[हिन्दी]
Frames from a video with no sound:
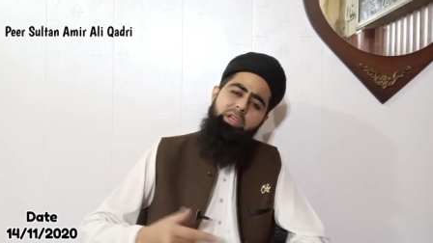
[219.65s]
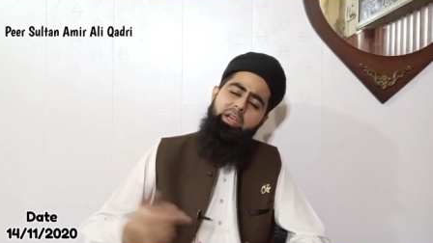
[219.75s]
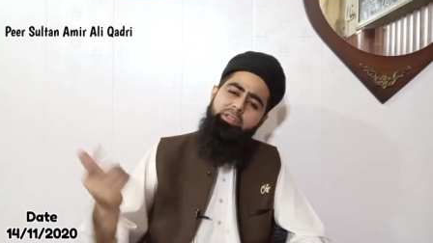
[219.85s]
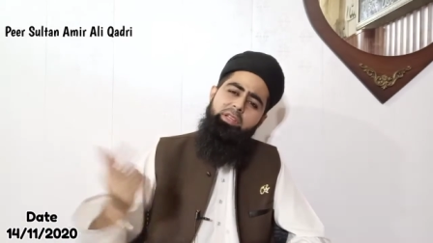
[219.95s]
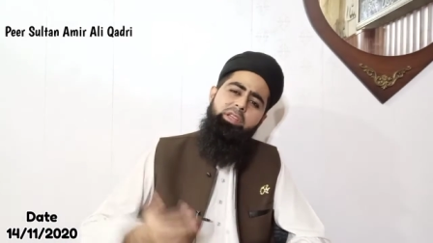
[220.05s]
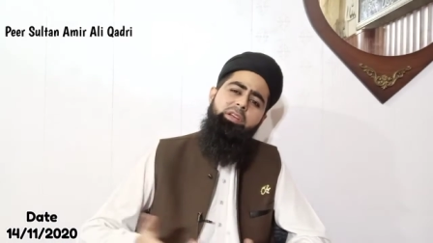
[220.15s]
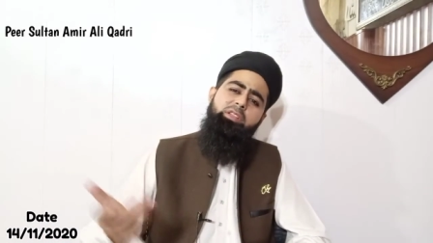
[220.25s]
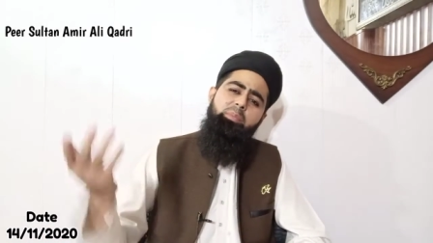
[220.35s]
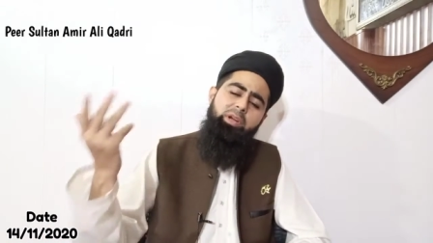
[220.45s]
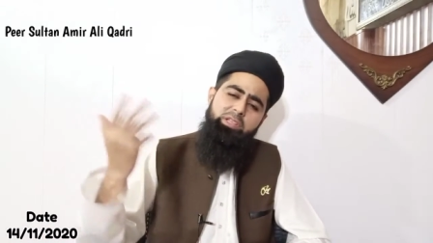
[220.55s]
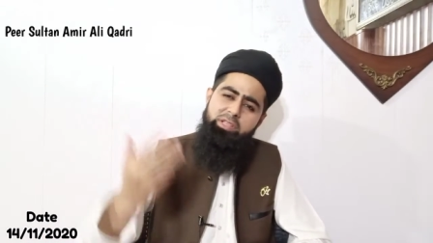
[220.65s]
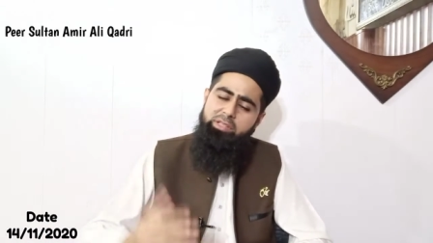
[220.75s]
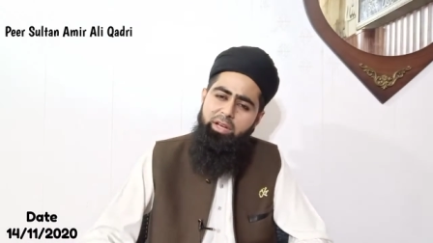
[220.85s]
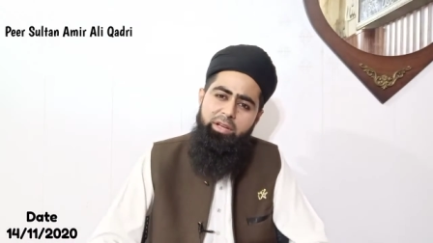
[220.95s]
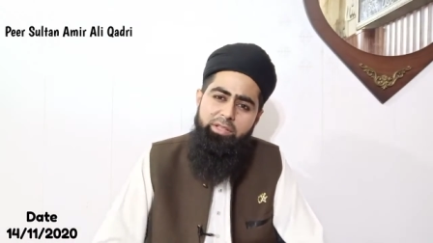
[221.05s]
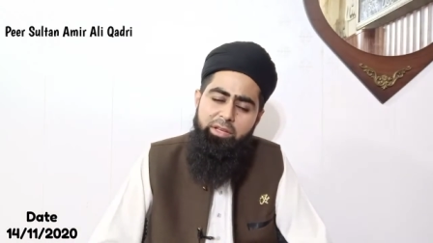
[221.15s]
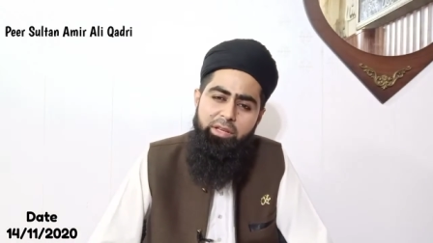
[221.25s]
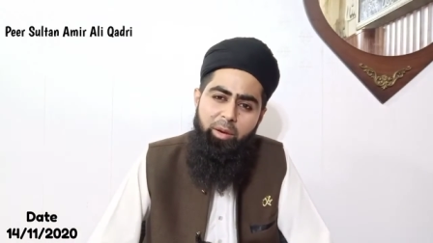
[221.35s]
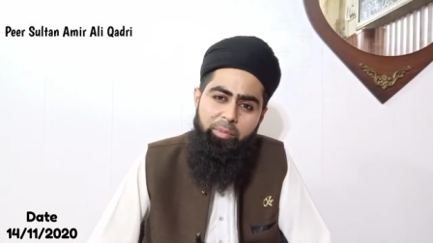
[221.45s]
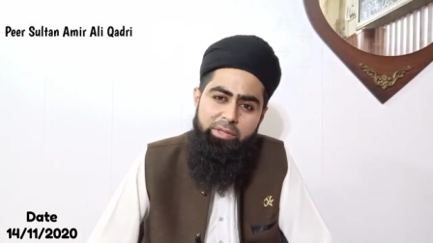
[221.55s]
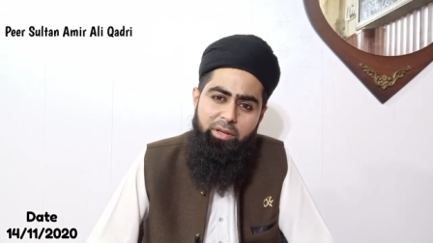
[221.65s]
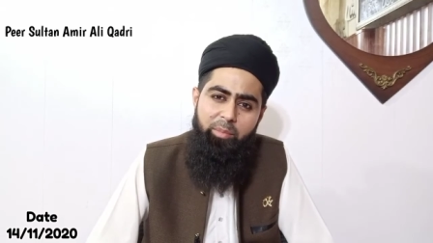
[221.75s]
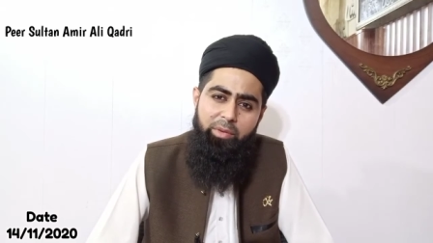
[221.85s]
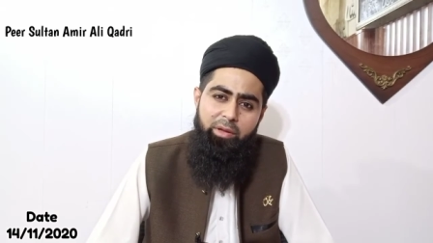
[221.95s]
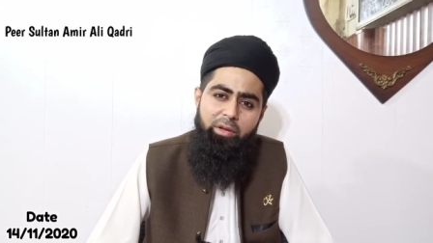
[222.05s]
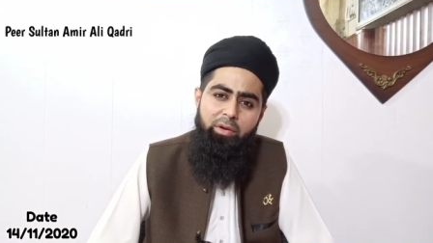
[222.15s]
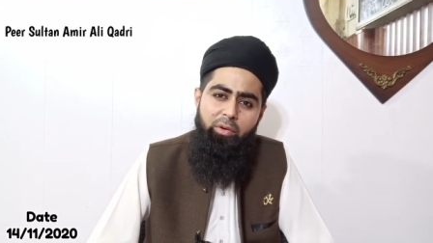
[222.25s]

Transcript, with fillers: देखते देखते बड़ी चीज़ें आ जाएंगी आपके सामने